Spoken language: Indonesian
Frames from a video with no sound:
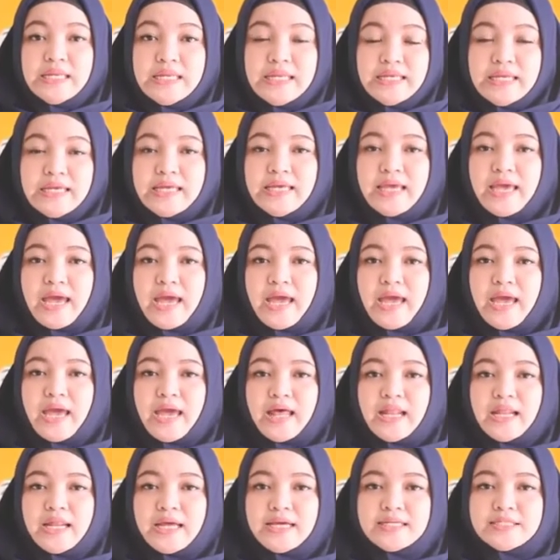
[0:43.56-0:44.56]
di
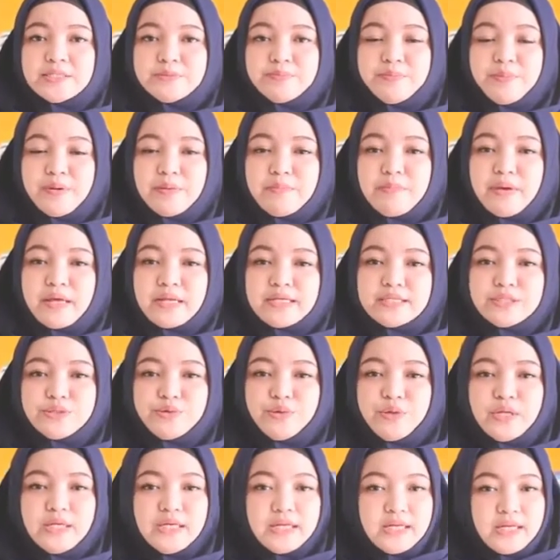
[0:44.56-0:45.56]
KLS Primary
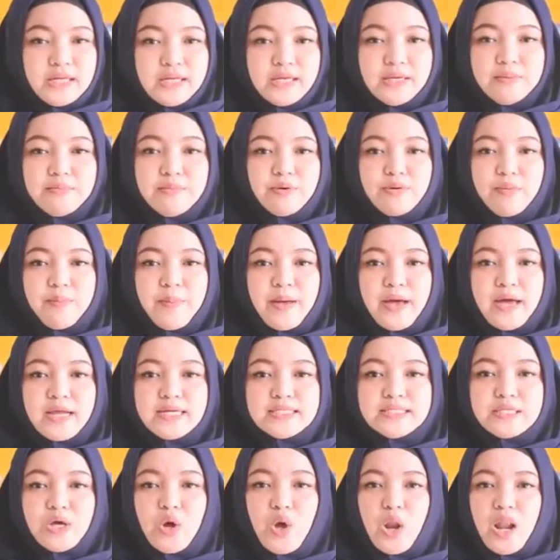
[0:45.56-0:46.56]
School ini merupakan
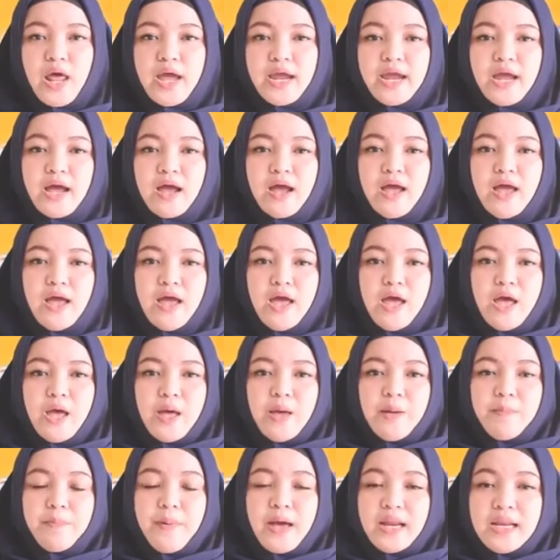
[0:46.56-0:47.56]
sekolah yang
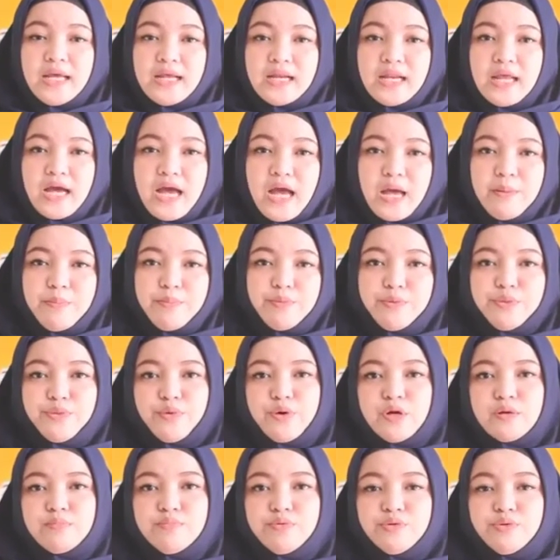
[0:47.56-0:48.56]
paling lengkap
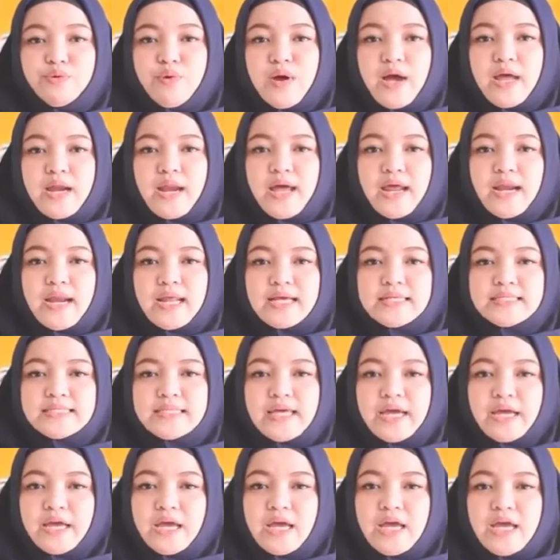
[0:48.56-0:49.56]
untuk kebutuhan anak
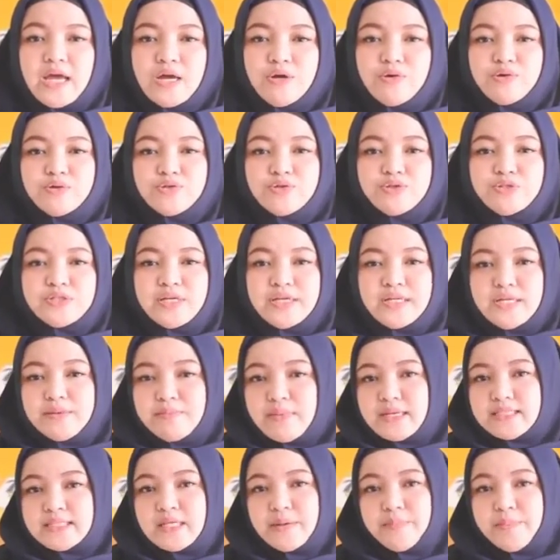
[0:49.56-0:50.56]
saya, khususnya di
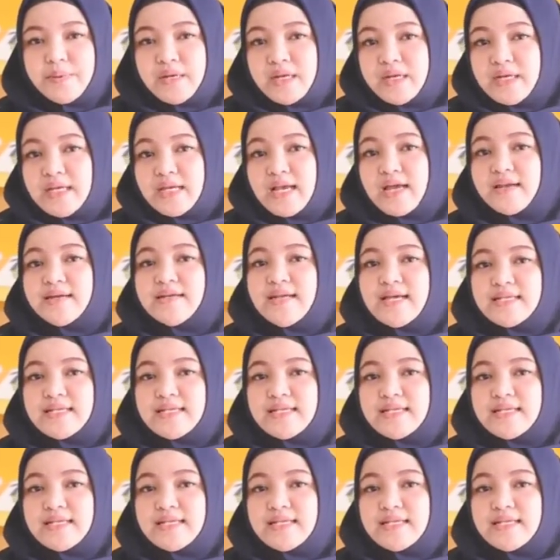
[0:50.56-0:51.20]
masa pendidikan